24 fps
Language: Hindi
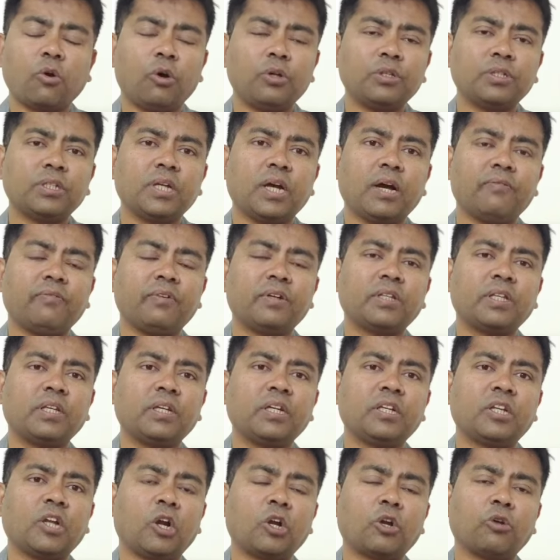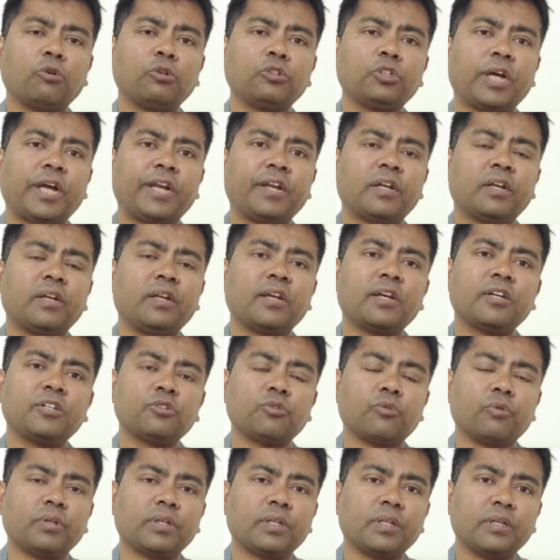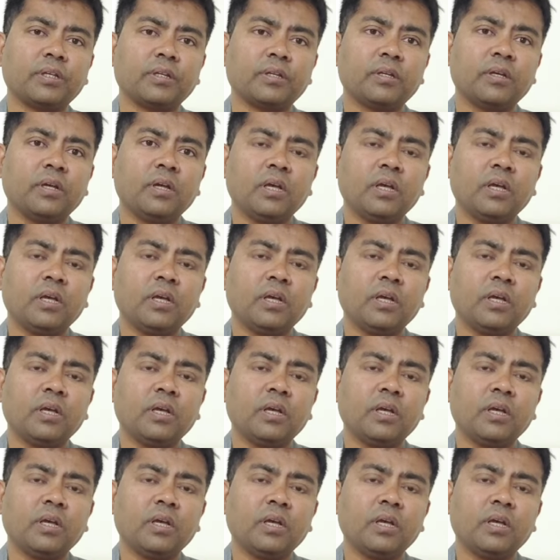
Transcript: कौन सी आफत थी कि नाटो को ज्वाइन करने की जरूरत थी